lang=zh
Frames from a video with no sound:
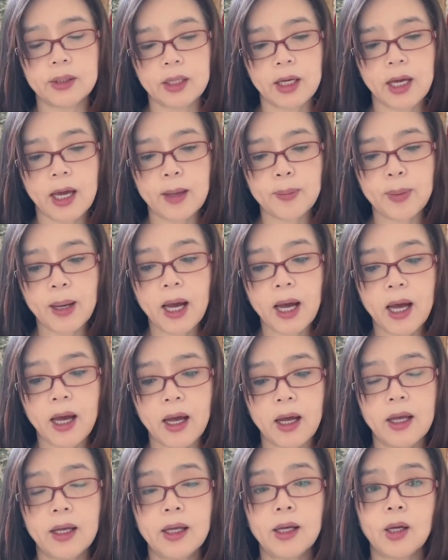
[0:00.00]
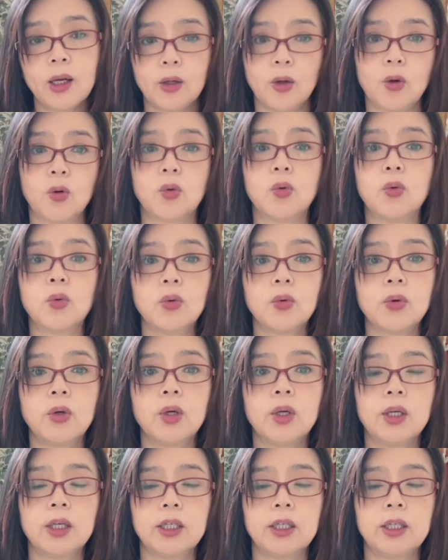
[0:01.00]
害怕老公，